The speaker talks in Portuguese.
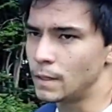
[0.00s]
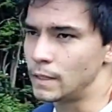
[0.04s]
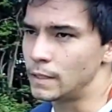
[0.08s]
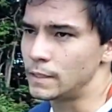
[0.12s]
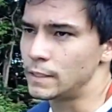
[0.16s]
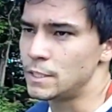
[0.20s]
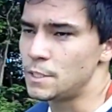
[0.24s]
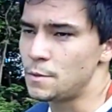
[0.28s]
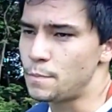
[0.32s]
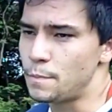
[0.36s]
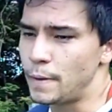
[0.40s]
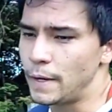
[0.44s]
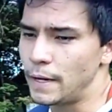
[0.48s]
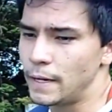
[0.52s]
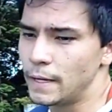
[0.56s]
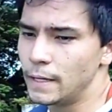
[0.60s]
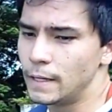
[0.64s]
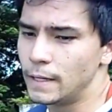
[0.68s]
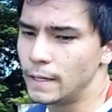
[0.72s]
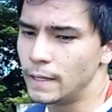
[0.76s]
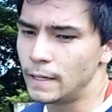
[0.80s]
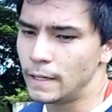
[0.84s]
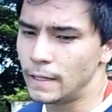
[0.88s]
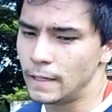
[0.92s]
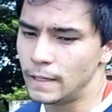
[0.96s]
A gente
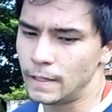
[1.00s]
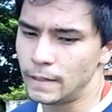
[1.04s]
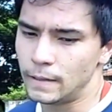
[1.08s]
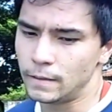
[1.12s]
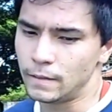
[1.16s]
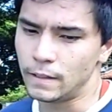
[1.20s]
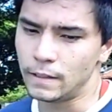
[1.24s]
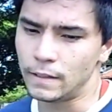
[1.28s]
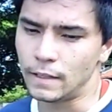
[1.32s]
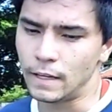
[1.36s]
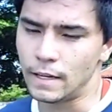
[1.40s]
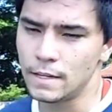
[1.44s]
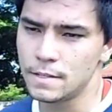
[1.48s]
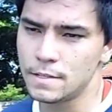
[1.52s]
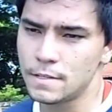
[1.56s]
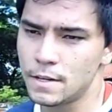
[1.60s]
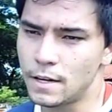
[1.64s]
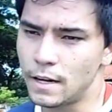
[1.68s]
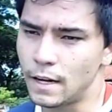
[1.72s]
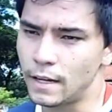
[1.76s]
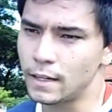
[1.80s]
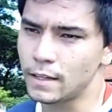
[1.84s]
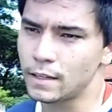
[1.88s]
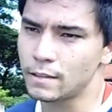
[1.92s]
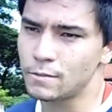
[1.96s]
pega detalhes
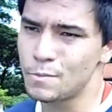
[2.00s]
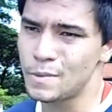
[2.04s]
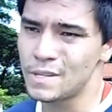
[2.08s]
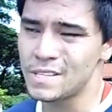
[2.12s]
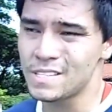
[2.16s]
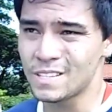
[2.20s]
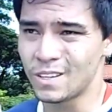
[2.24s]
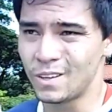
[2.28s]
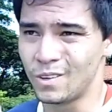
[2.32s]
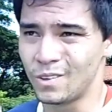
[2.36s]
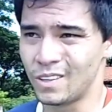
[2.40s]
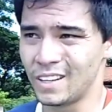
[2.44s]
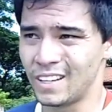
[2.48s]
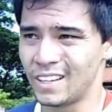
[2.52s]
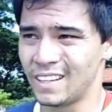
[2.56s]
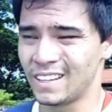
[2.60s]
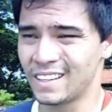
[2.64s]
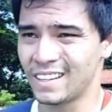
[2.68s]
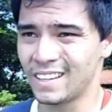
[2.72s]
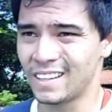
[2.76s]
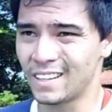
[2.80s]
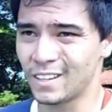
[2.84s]
de cada competição, né?